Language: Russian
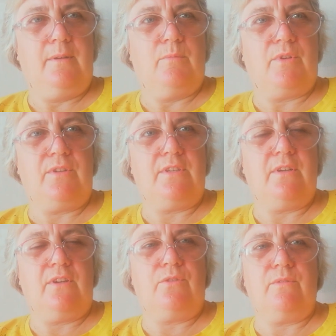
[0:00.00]
Просто
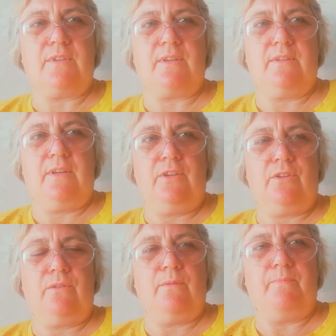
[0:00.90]
хочу сказать,
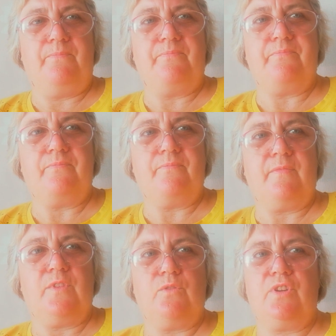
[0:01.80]
что
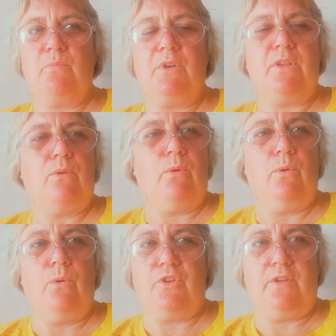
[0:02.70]
нужно быть
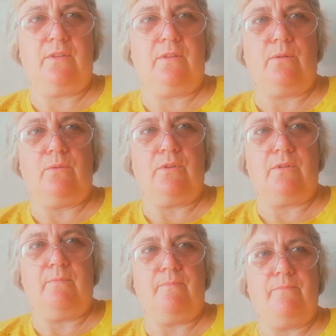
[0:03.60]
очень осторожным.